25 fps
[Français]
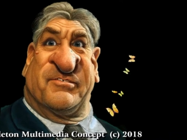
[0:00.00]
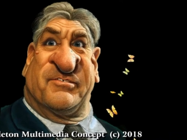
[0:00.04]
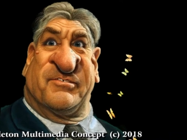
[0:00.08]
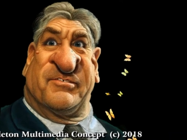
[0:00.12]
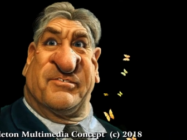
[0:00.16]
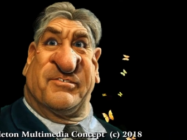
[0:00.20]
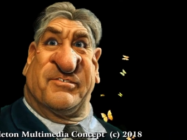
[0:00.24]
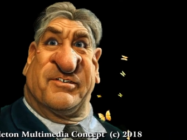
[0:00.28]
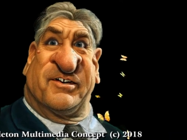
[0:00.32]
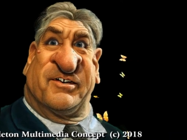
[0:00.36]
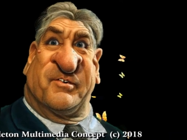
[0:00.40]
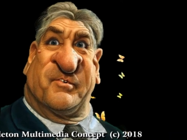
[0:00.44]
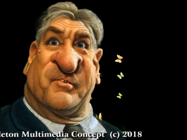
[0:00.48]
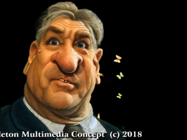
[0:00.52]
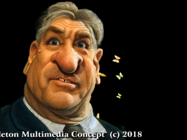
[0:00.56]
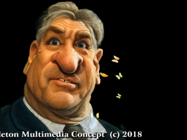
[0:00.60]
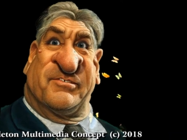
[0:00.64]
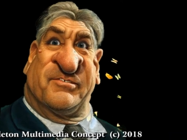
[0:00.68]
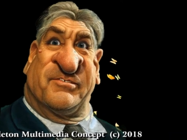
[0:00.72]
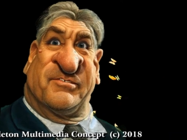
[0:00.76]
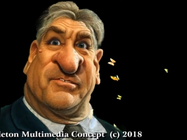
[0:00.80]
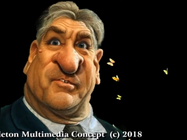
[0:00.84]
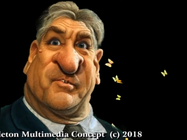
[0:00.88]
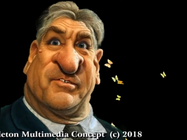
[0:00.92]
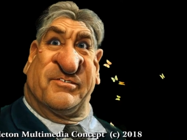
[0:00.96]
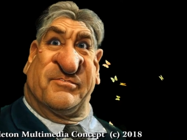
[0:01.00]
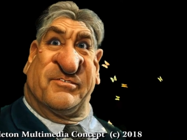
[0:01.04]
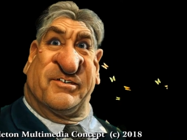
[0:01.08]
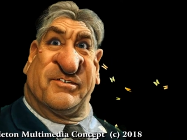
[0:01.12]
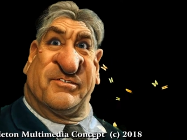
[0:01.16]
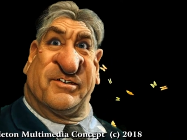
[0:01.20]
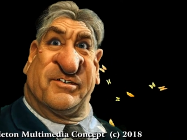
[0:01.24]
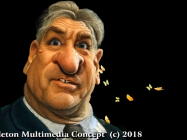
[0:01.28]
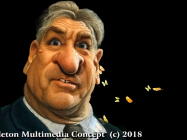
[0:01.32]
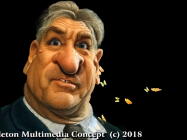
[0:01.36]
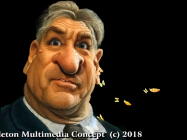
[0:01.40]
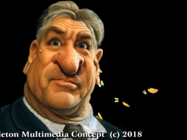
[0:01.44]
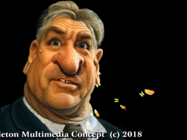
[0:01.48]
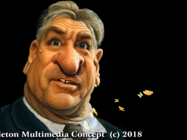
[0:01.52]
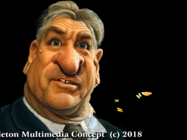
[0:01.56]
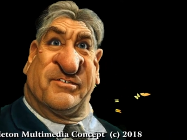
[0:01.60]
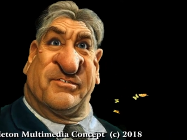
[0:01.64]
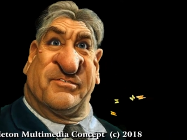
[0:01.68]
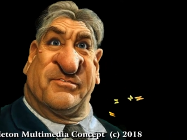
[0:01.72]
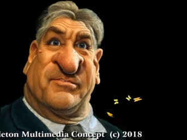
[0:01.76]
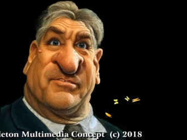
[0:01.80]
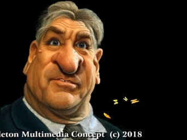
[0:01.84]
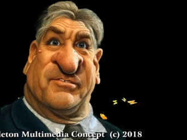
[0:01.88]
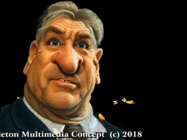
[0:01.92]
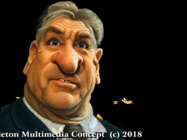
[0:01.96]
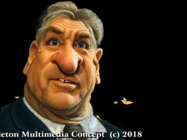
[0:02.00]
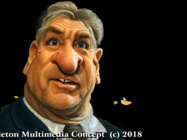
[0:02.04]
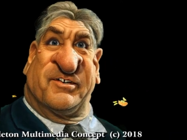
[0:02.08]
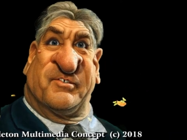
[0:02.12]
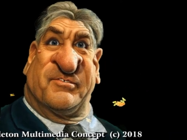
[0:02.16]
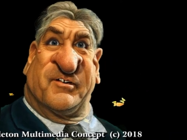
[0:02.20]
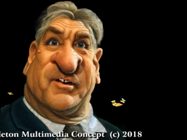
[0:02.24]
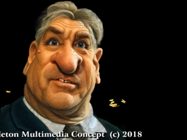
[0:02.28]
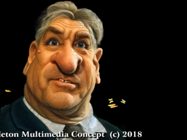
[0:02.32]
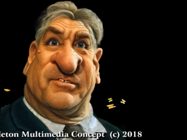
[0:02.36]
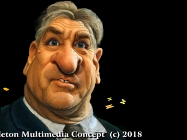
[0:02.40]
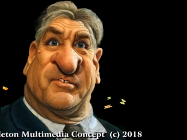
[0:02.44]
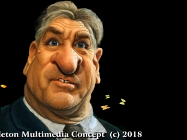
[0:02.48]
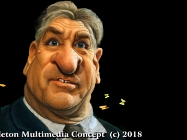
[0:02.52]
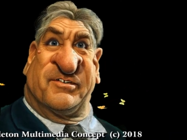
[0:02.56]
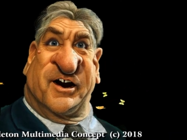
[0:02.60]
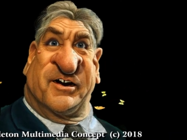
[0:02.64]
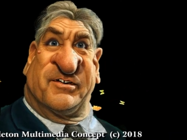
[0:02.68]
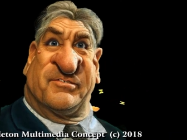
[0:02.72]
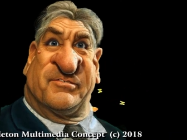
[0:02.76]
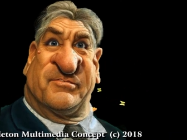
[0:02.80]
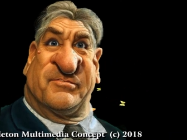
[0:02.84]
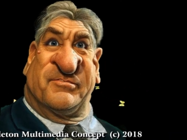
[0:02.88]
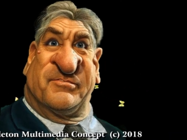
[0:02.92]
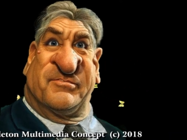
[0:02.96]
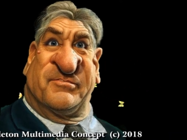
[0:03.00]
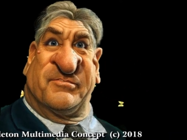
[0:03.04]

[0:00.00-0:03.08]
Horaire de disponibilité, n'importe quand.